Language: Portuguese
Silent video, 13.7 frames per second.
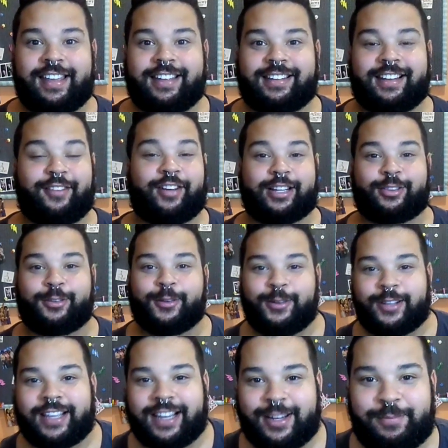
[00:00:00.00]
se levar tudo
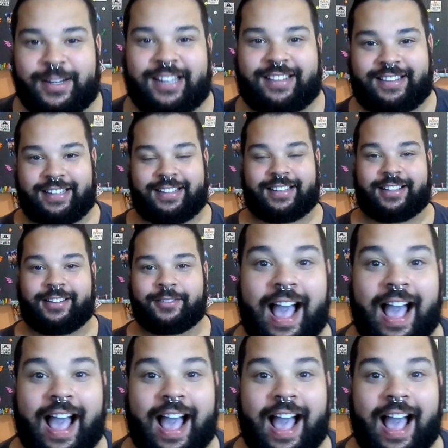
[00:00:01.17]
que ele precisa.